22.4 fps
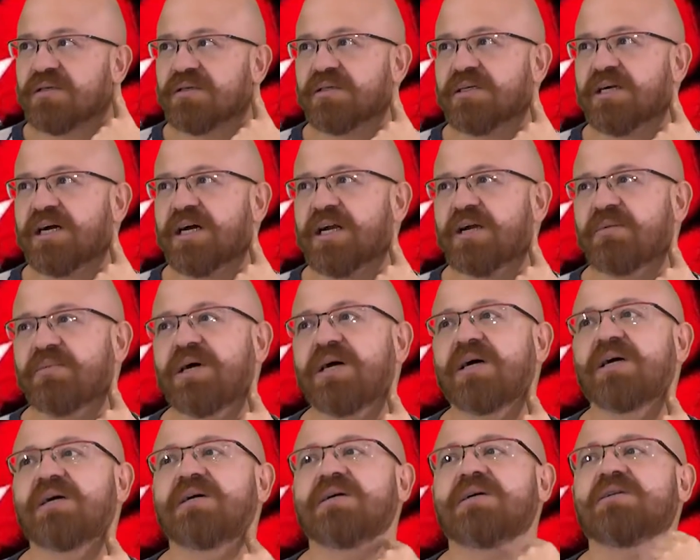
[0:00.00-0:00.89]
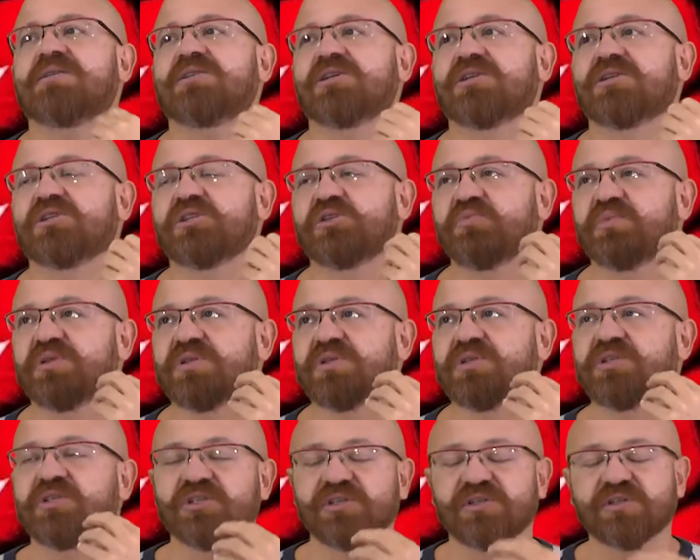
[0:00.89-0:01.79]
Karabağ
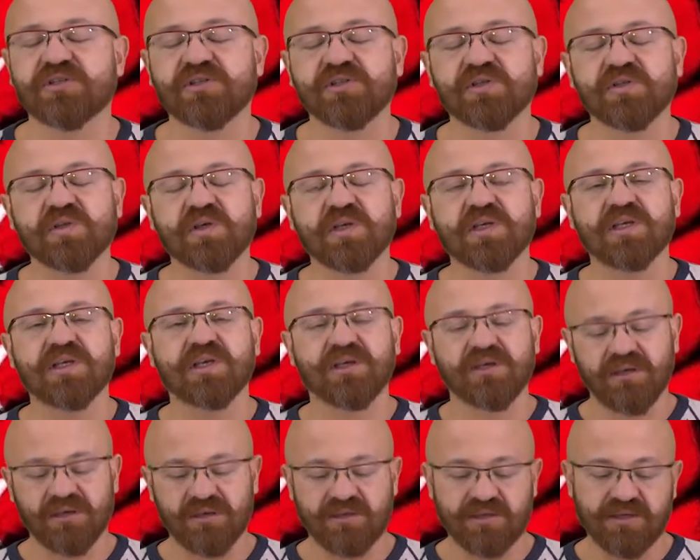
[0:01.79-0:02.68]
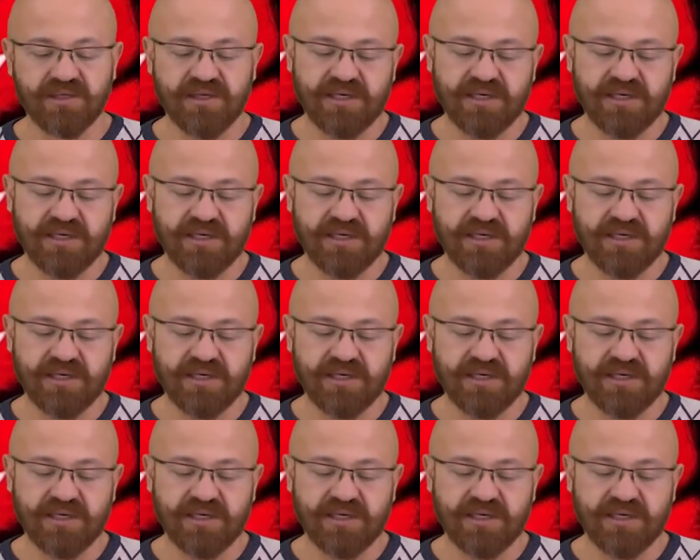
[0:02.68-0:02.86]
çatışması çıktığındaki